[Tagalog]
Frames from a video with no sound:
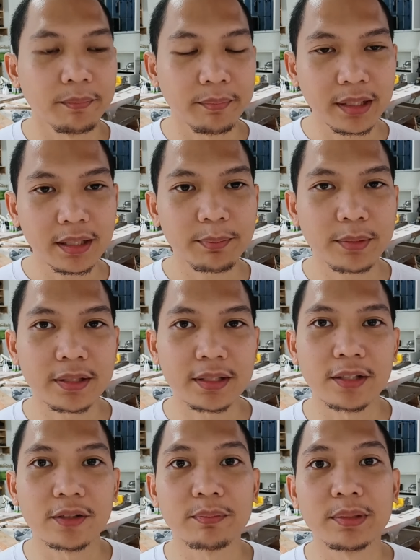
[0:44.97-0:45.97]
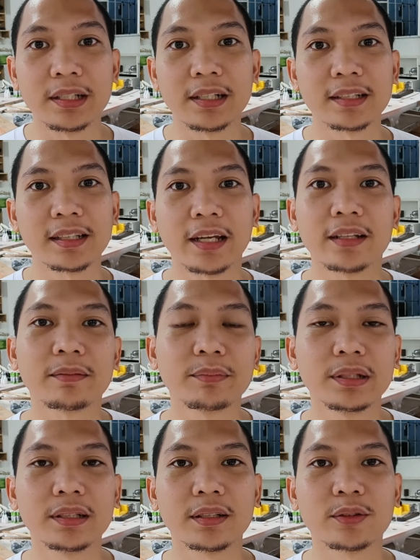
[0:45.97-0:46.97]
Mahirap kasi yung bili lang tayo ng
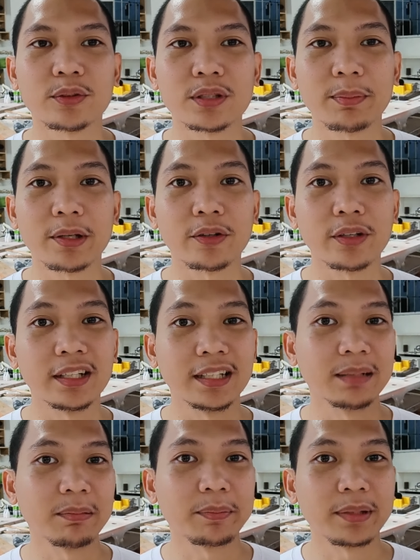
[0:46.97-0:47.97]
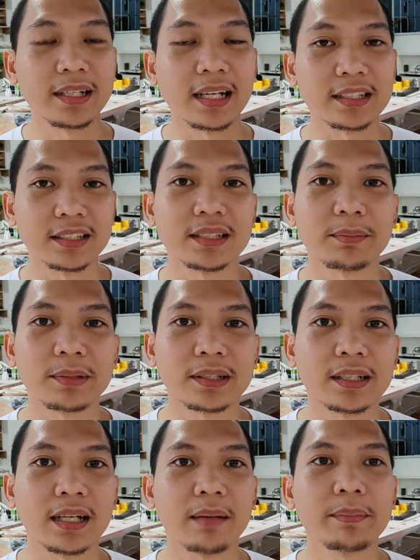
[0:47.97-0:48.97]
bili ng tools pero hindi naman pala natin siya
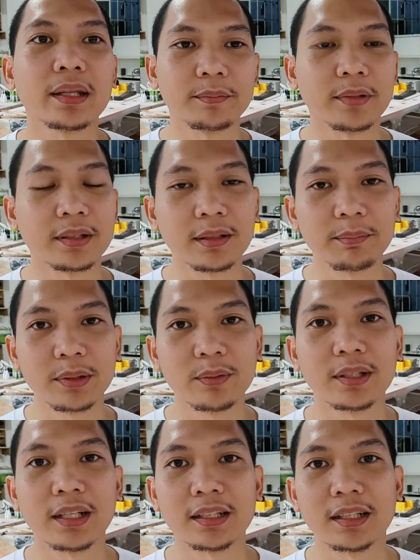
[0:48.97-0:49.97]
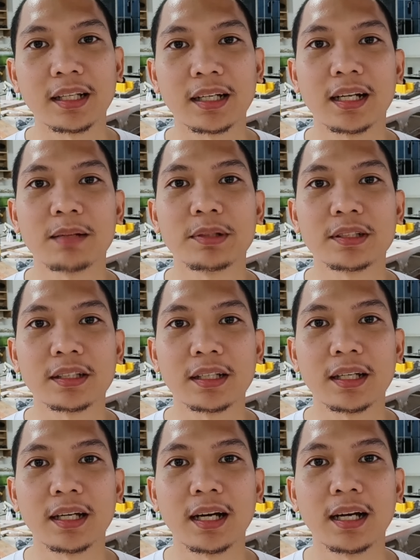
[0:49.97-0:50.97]
magagamit. Ang number one natin na kalaban dyan
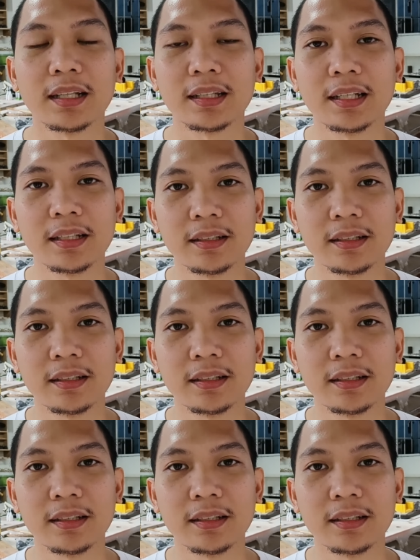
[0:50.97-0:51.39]
ay ang ating